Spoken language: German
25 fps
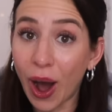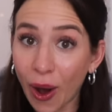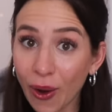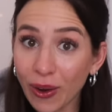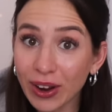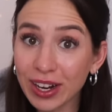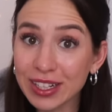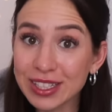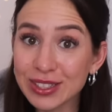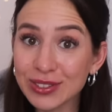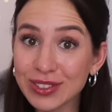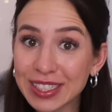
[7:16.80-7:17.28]

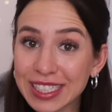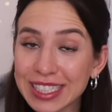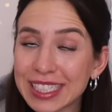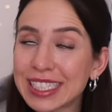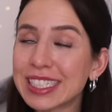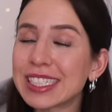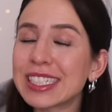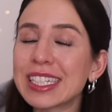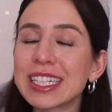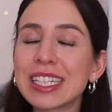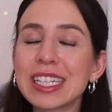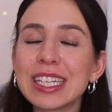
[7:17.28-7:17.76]
auch ganz
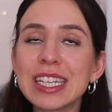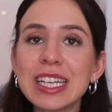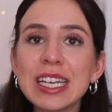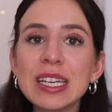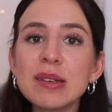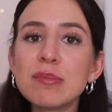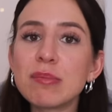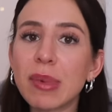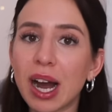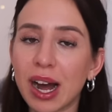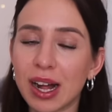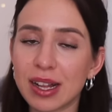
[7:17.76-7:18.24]
wichtig,
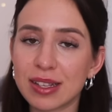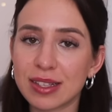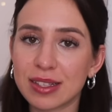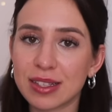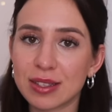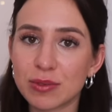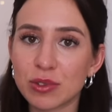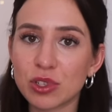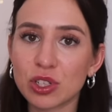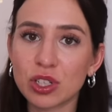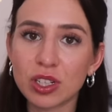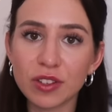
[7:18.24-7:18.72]

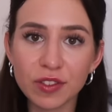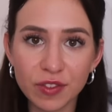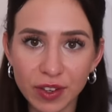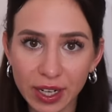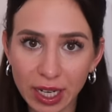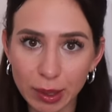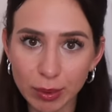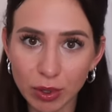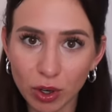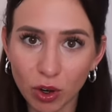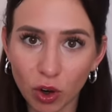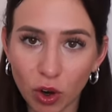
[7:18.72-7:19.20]
niemals zwischen die
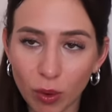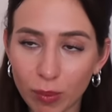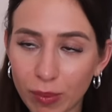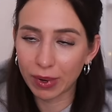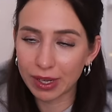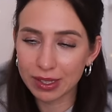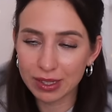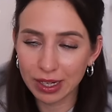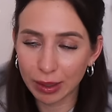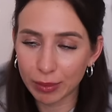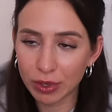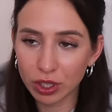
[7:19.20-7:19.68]
Finger bekommen.
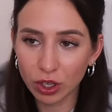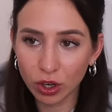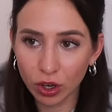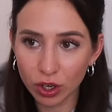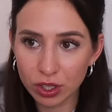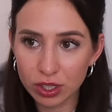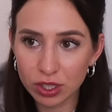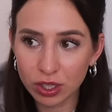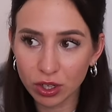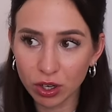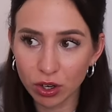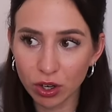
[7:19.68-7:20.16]
Also damit
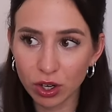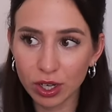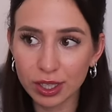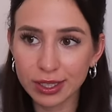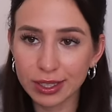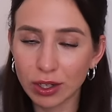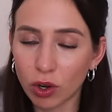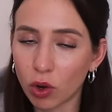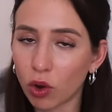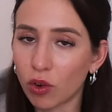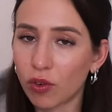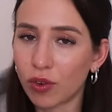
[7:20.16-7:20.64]
könnt ihr
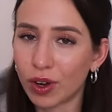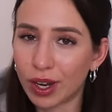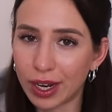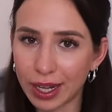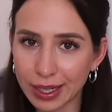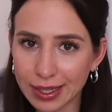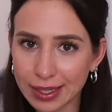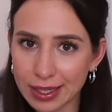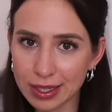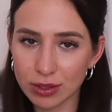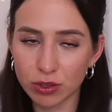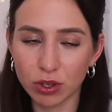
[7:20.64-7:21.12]
euch auch
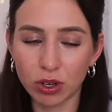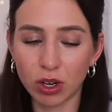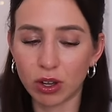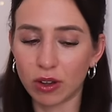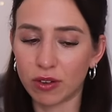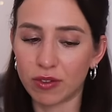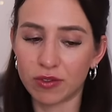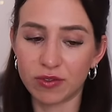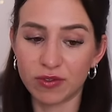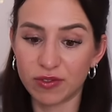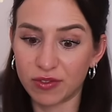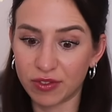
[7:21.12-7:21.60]
verletzen
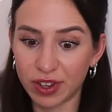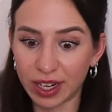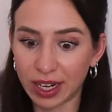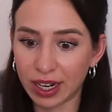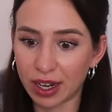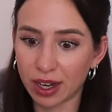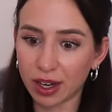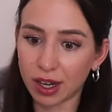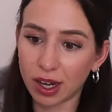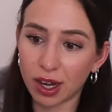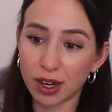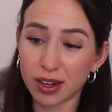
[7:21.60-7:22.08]
oder
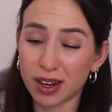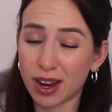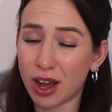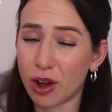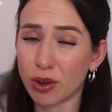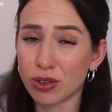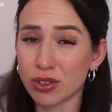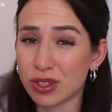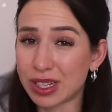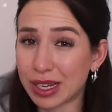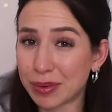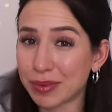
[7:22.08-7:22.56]
Finger an die
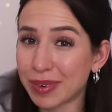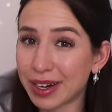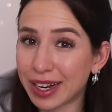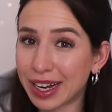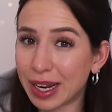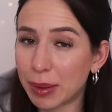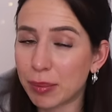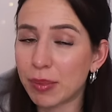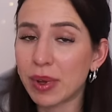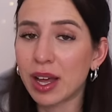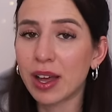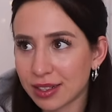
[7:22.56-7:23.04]
Haut
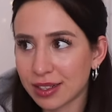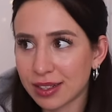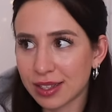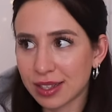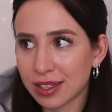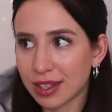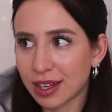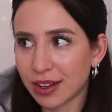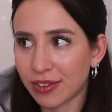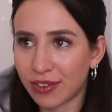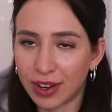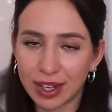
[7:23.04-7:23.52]
zusammenkleben.
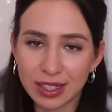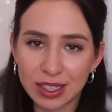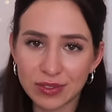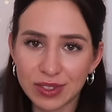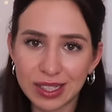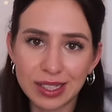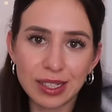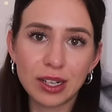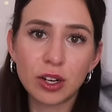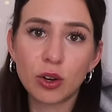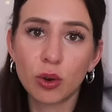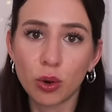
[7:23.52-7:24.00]
Ist quasi
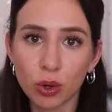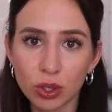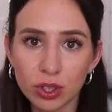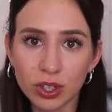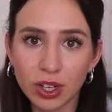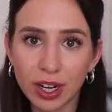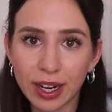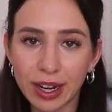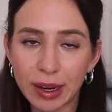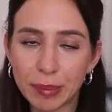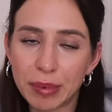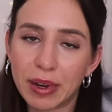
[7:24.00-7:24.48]
wie
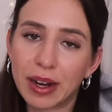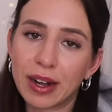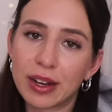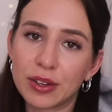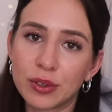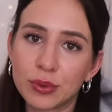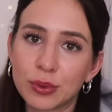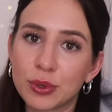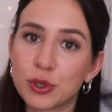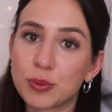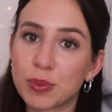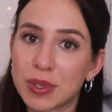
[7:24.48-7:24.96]
Sekundenkleber
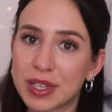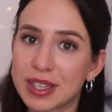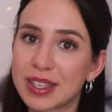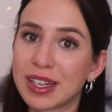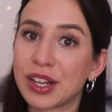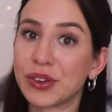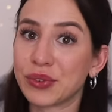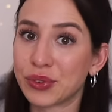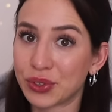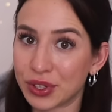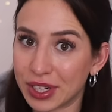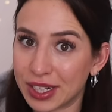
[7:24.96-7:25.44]
halt nur
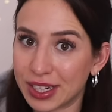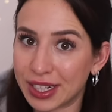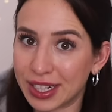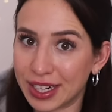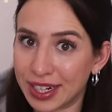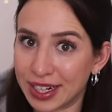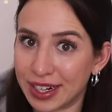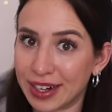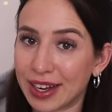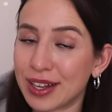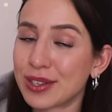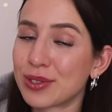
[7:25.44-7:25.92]
speziell für die
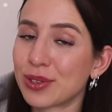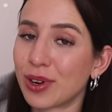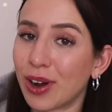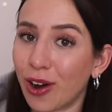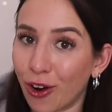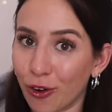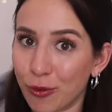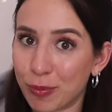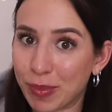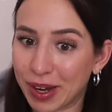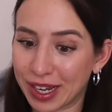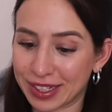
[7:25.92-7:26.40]
Nägel, also
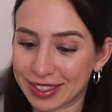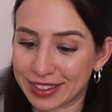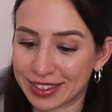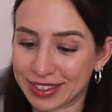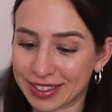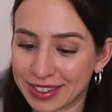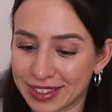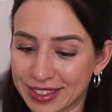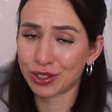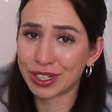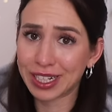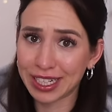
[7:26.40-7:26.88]

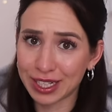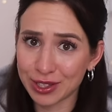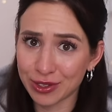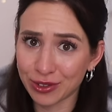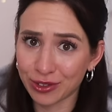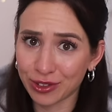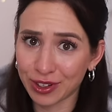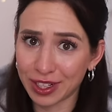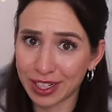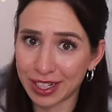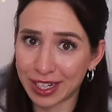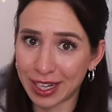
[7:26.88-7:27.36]
aufpassen und nicht zu
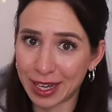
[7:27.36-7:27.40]
viel